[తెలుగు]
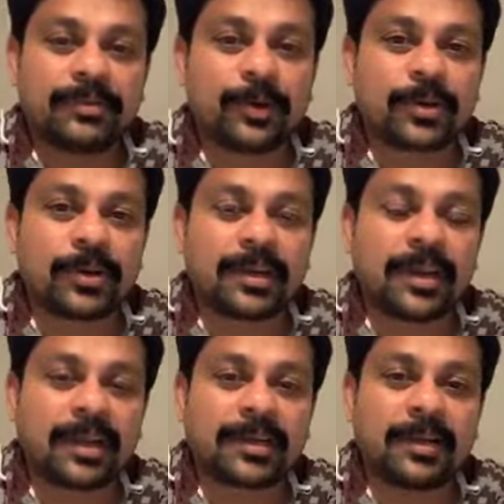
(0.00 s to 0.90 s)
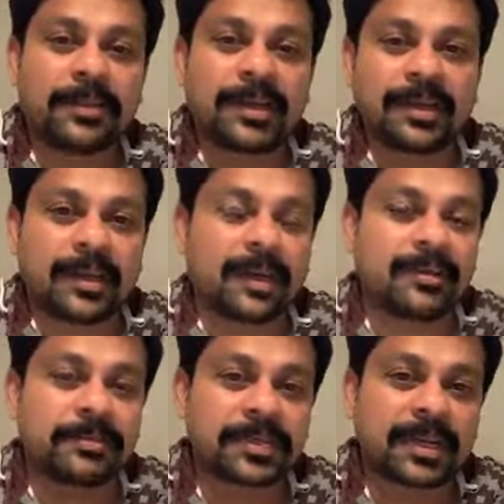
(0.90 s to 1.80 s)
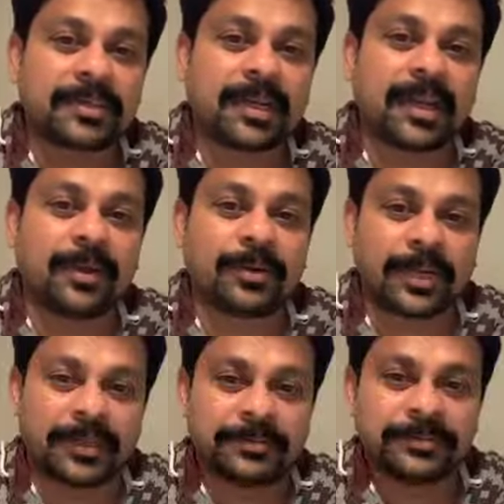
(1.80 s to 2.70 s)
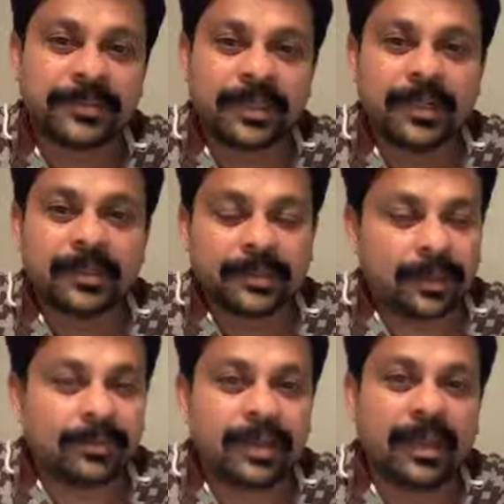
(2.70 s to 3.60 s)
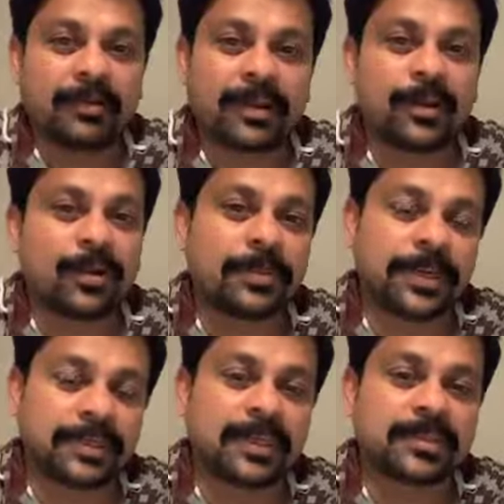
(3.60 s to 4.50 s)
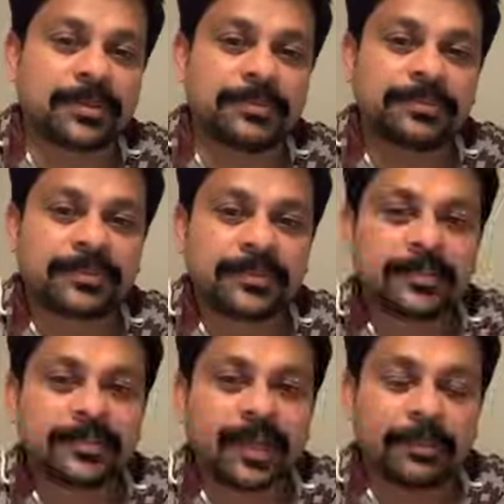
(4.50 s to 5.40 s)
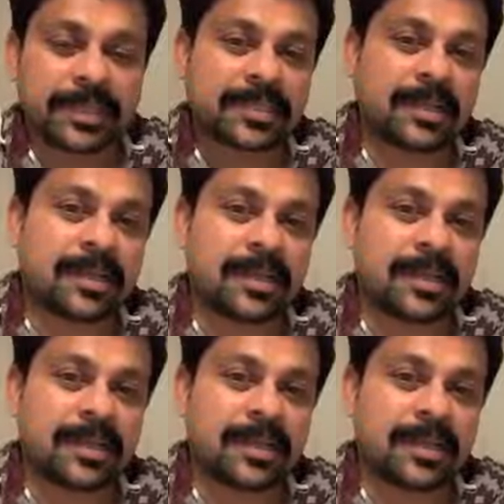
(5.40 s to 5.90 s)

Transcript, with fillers: ఫోర్ ట్వంటీ డాట్ కామ్ అని ఇలాంటి వెబ్సైట్లు చాలా ఉన్నాయి సో అవి ఎవరివో కూడా మీకు తెలుసు పచ్చ